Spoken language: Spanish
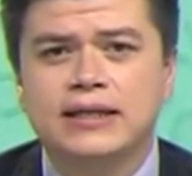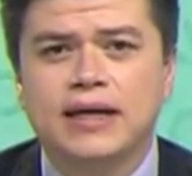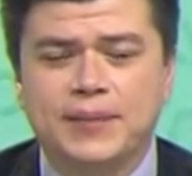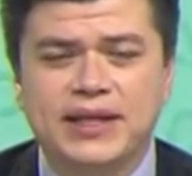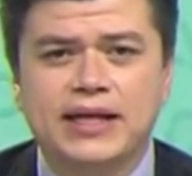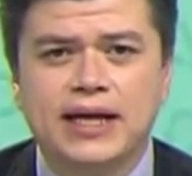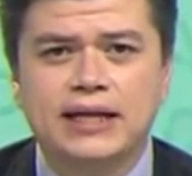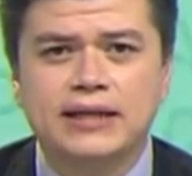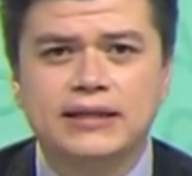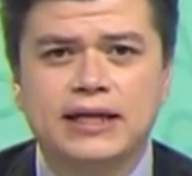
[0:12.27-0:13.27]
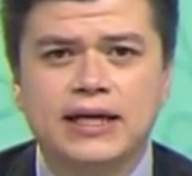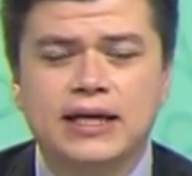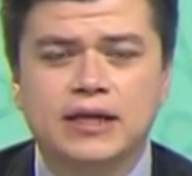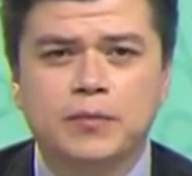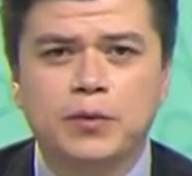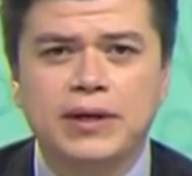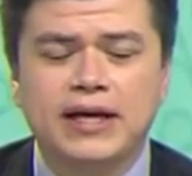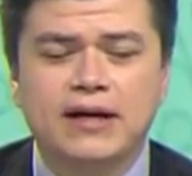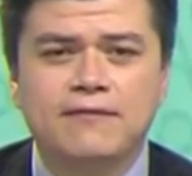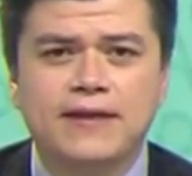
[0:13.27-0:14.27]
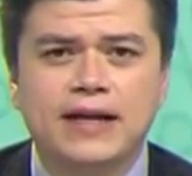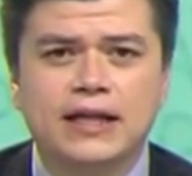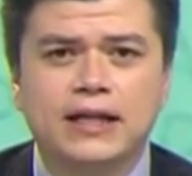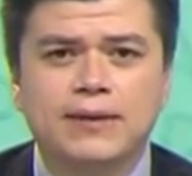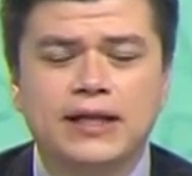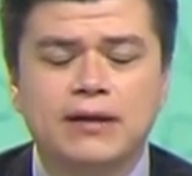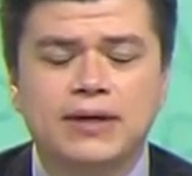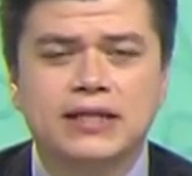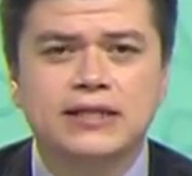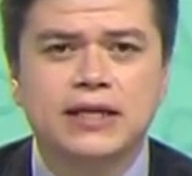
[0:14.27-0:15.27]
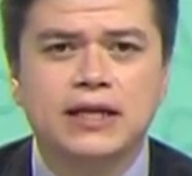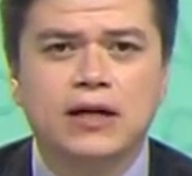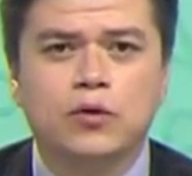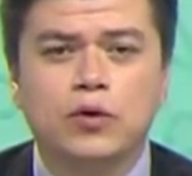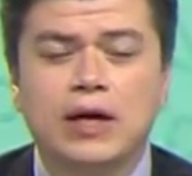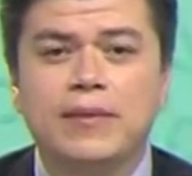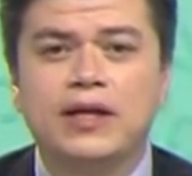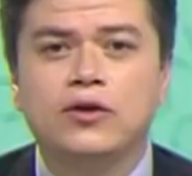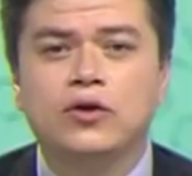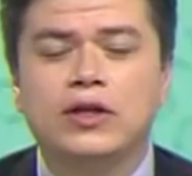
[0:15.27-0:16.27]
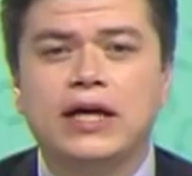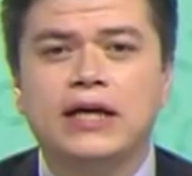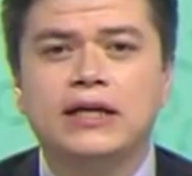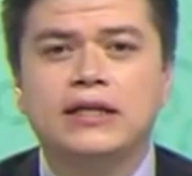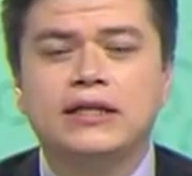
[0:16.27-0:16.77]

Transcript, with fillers: capital de la República Federativa del Brasil, el juramento de